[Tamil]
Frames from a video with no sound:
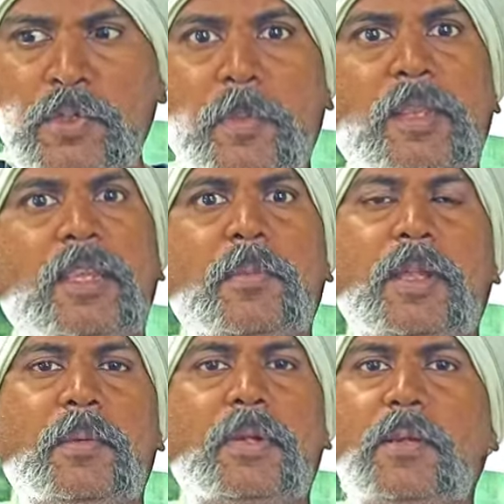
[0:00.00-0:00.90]
கொஞ்சம்
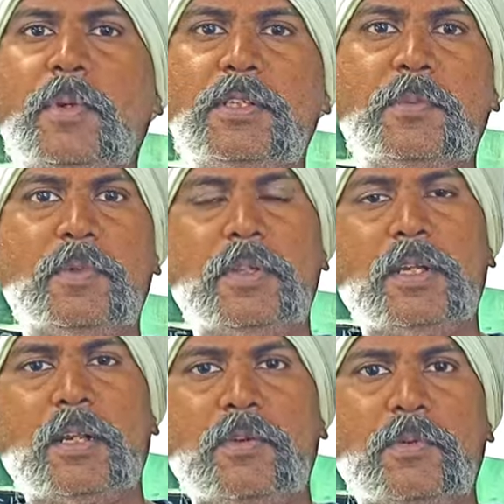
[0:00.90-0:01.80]
மந்தமாக தான் மெட்டபாலிசம்
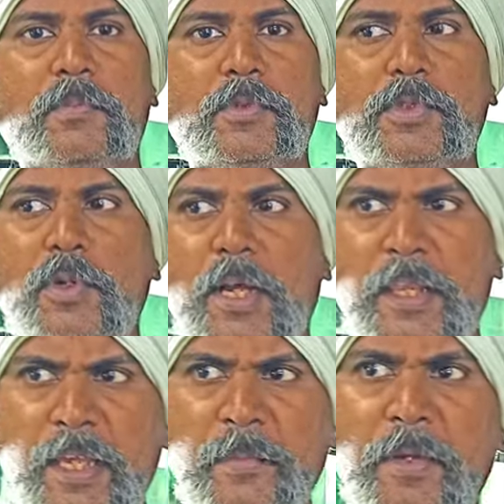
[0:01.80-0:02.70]
வந்து நடக்கும் ஸோ
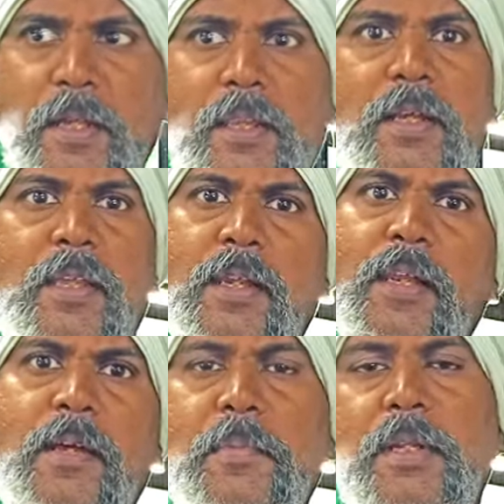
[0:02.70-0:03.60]
அதே மாதிரி தான்
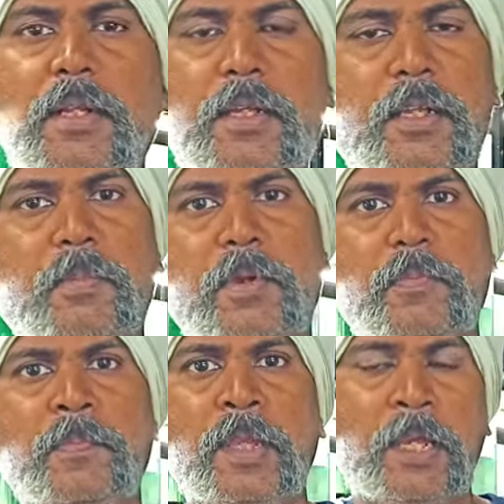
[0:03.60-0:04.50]
எல்லா மிருகங்களுக்குமே
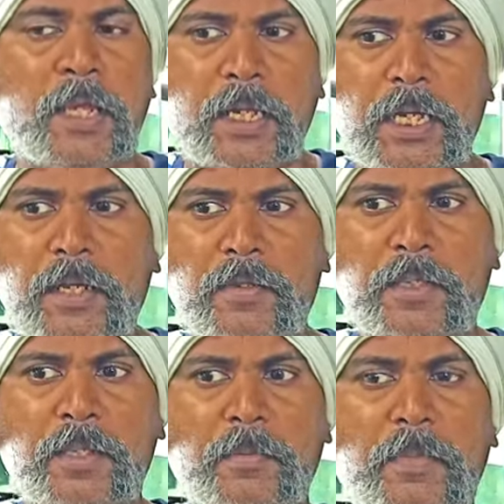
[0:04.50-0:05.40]

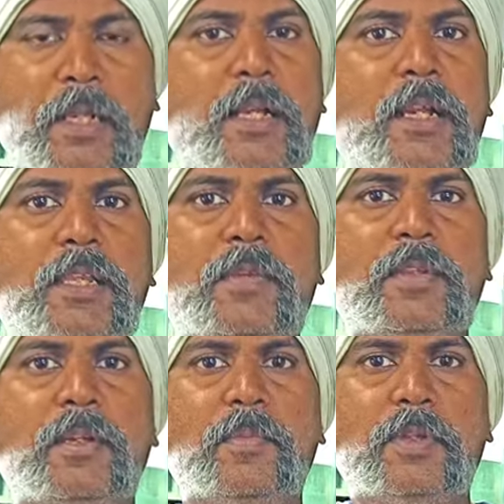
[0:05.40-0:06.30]
ரெண்டாவது மழை
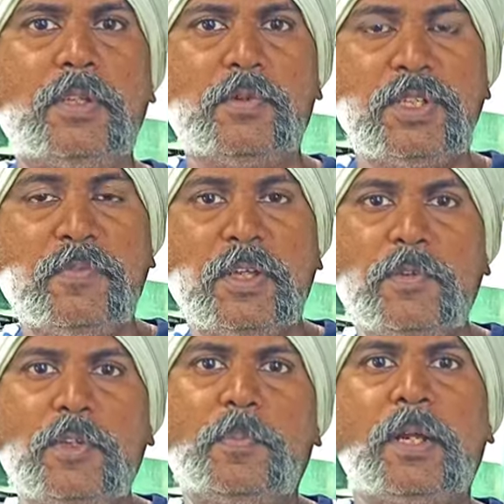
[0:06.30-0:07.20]
காலத்தில் வந்து நம்ம வந்து கொஞ்சம்
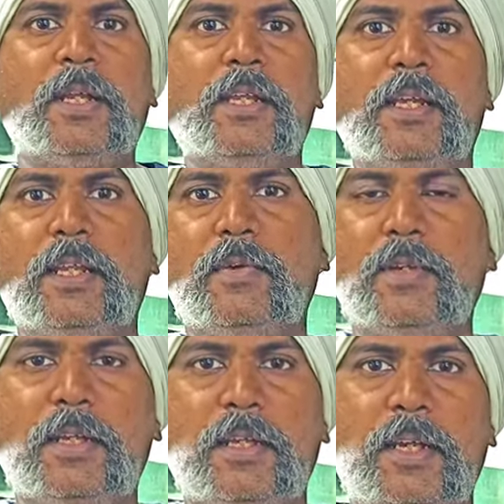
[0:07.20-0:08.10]
வெதுவெதுப்பான இருக்கிற
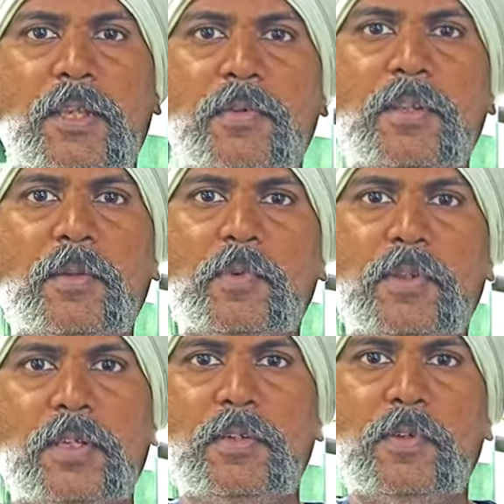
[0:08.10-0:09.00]
ஒரு இடத்த வந்து நம்ம
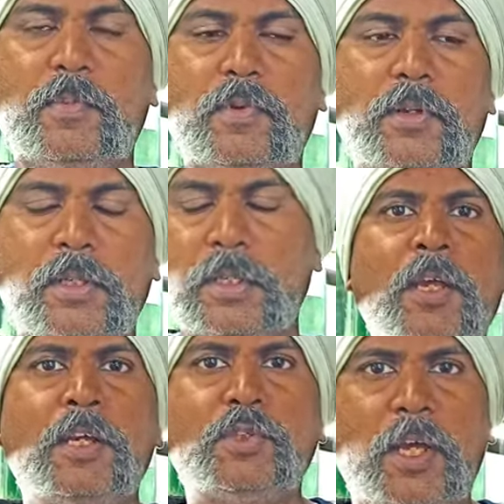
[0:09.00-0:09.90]
வந்து விரும்புவோம்
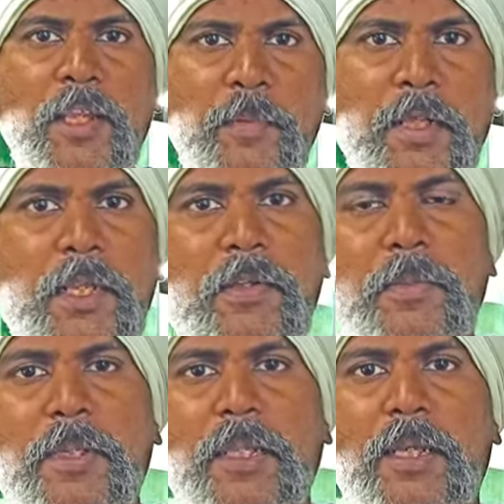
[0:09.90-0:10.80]
ஸோ அதே மாதிரி தான்
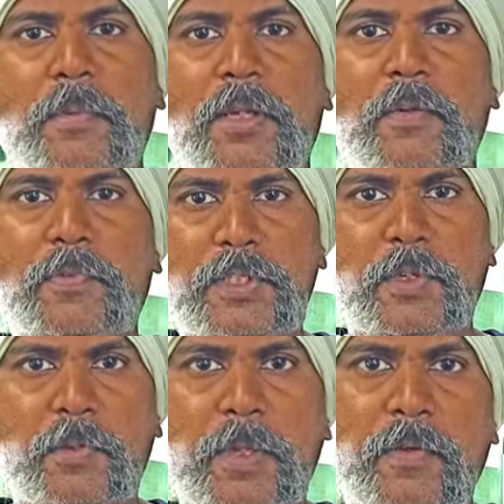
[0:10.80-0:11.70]
வந்து பார்த்திங்க அப்படின்னா
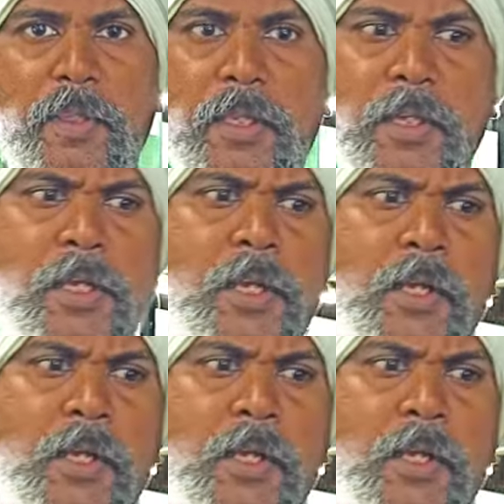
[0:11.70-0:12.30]
ஃபிஷ்ஷுக்குமே வந்து